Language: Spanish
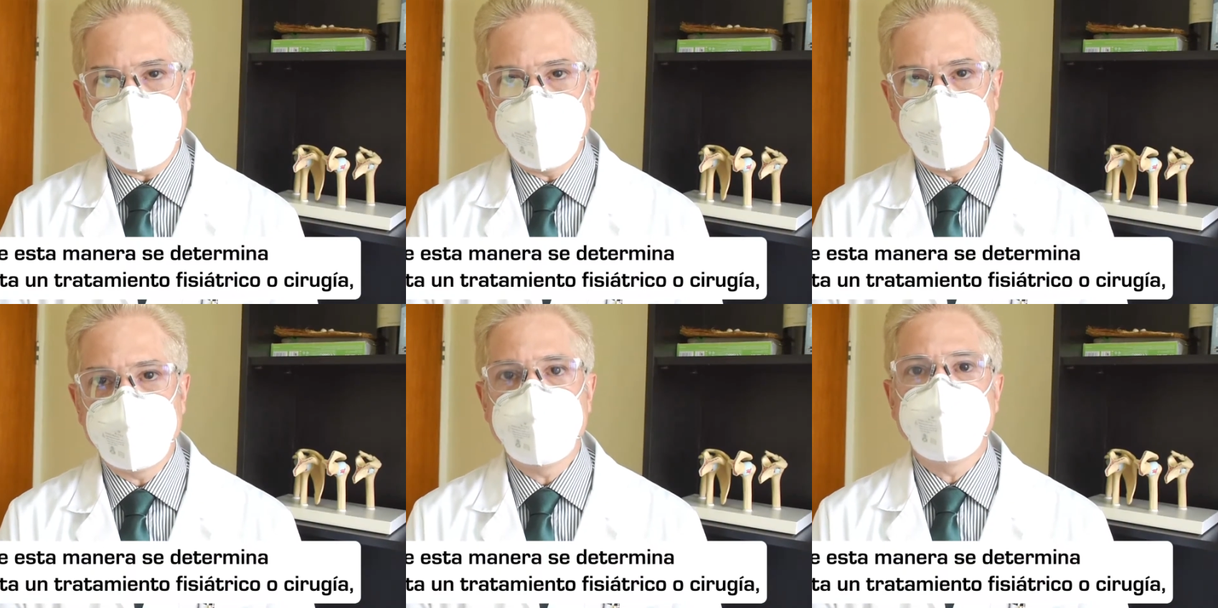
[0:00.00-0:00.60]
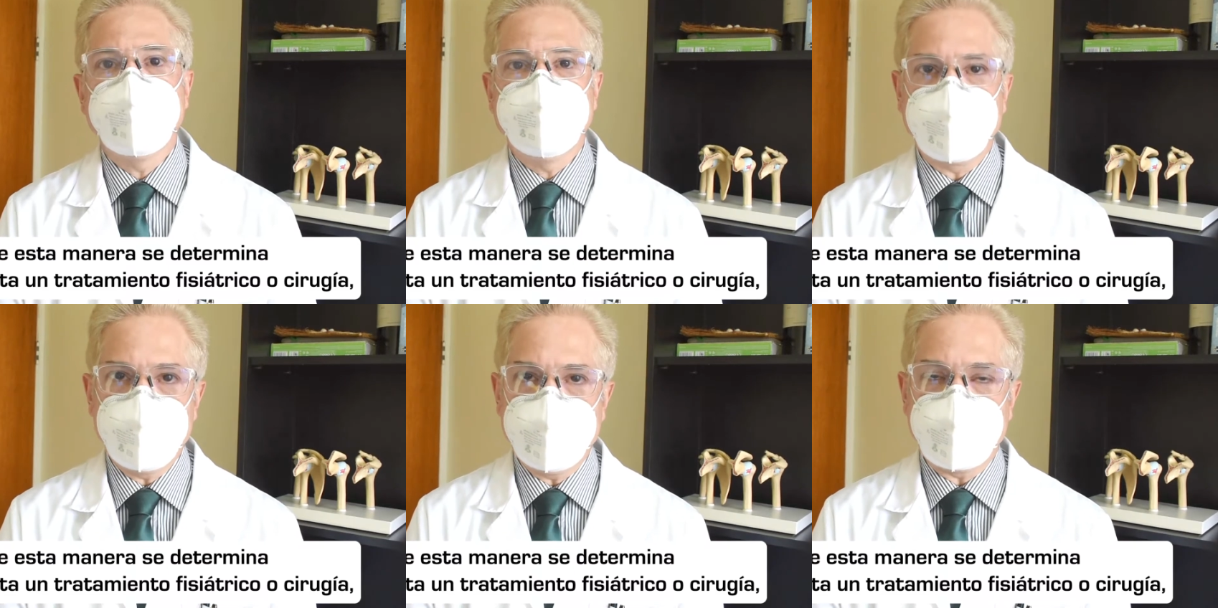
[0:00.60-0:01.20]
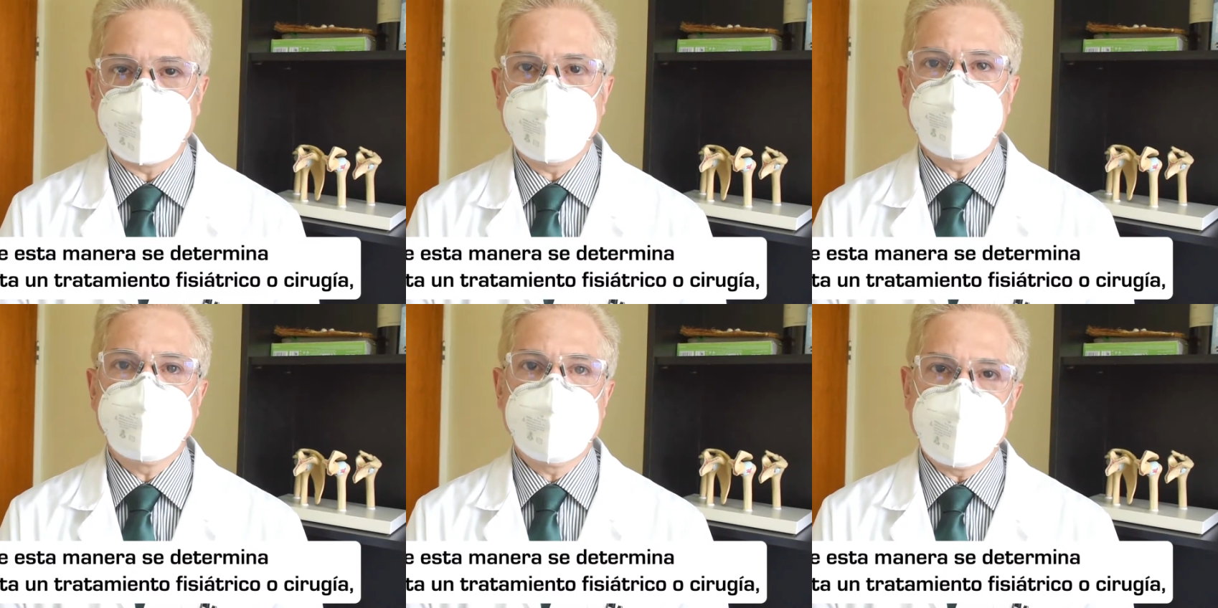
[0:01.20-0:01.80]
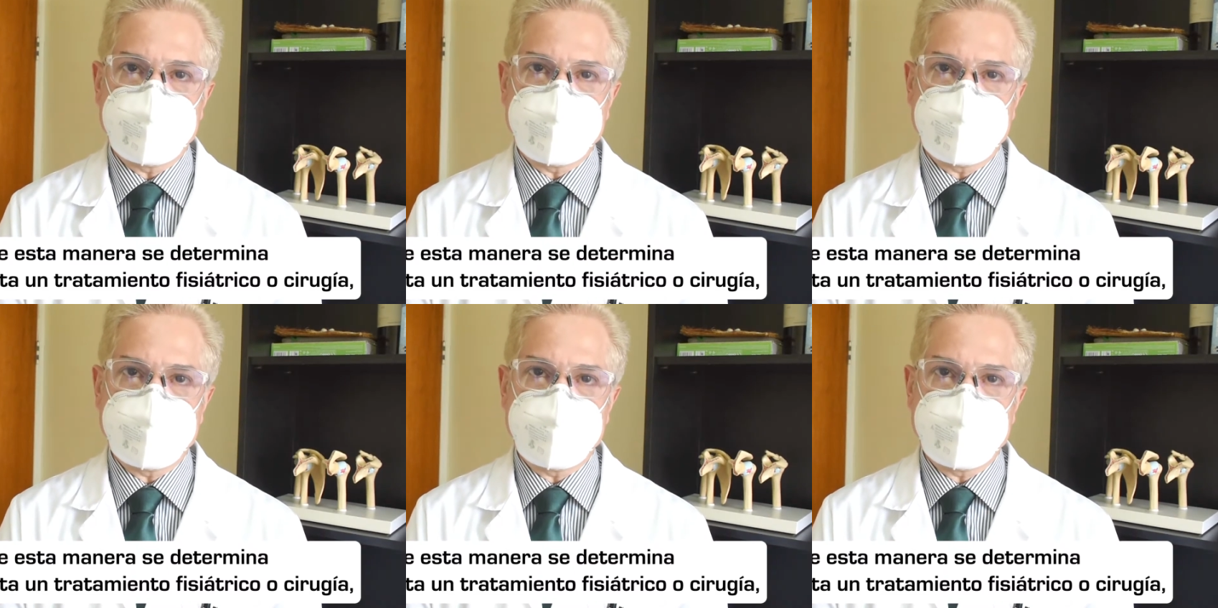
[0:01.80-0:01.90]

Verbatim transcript: manera se determina si hace falta